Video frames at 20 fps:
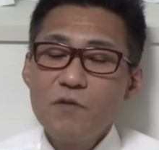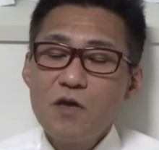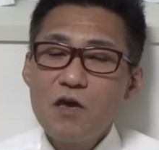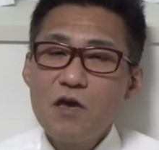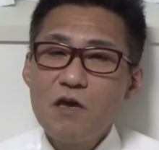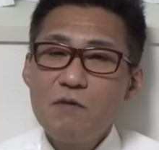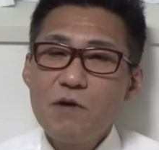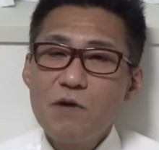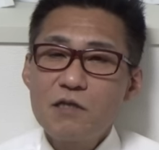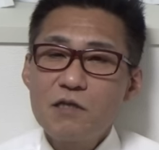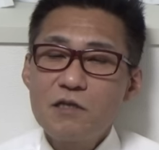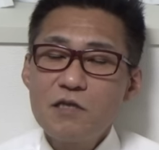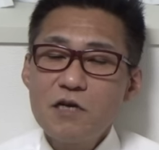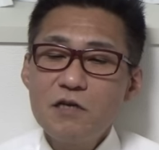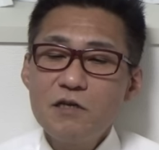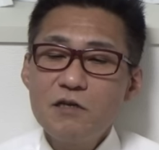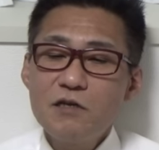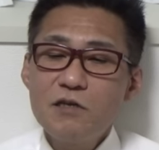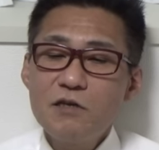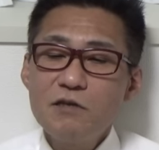えー、
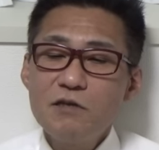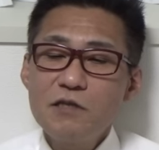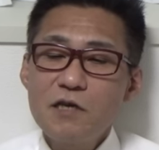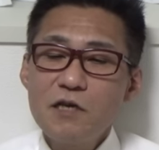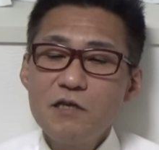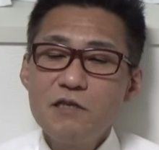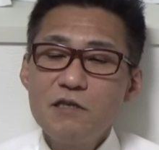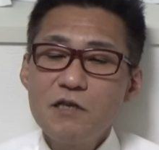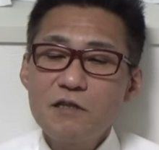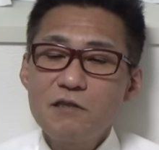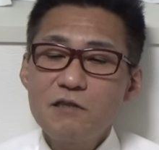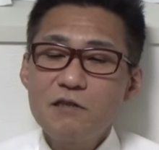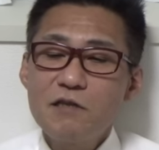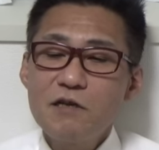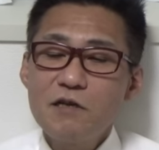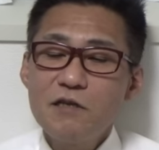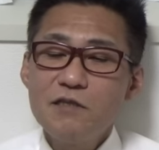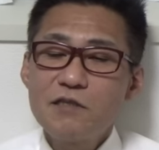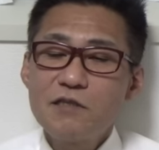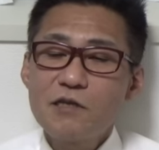全く救済になって
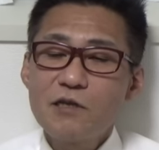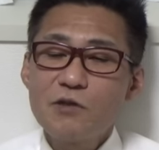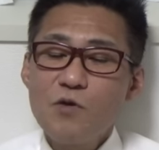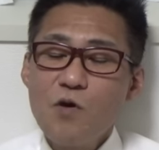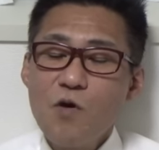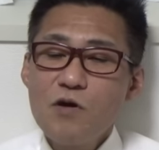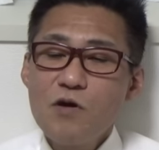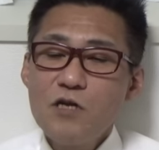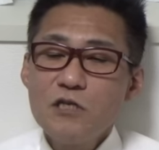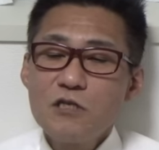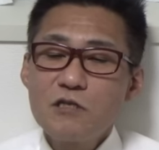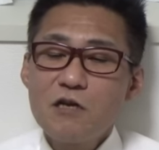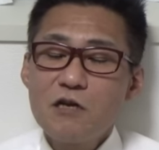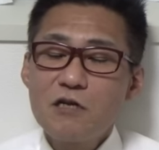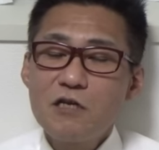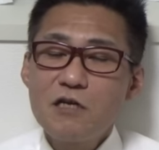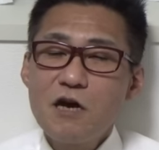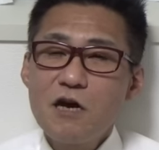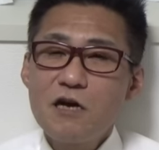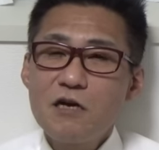ないんですけど、
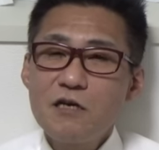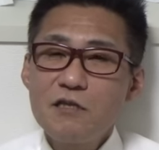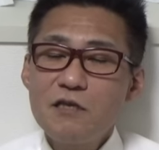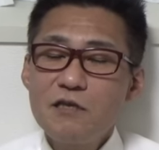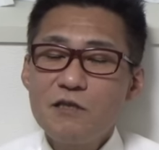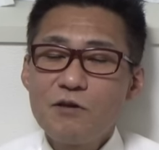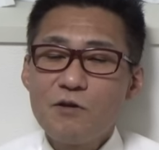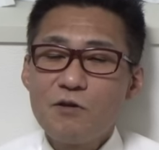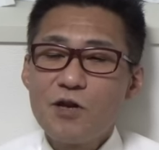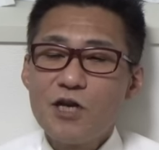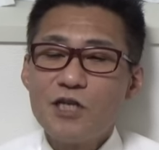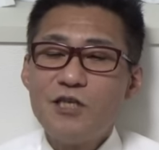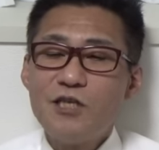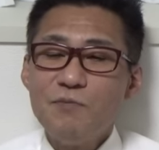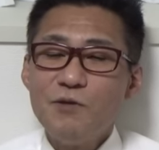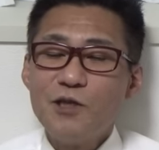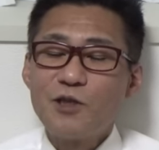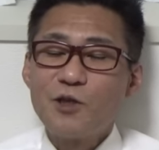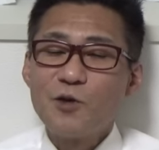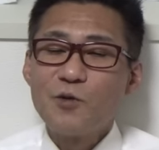何考えてんだろうな、
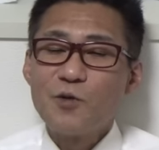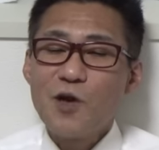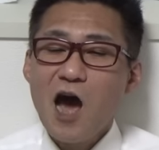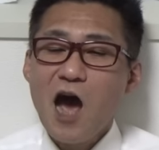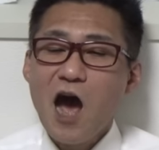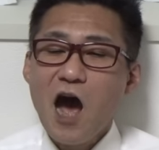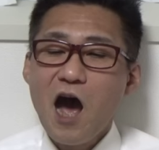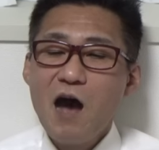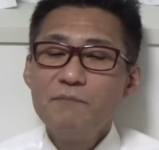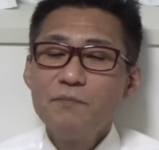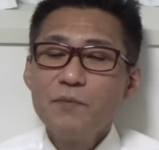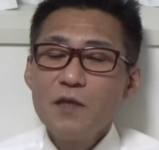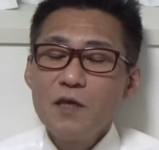自民党な。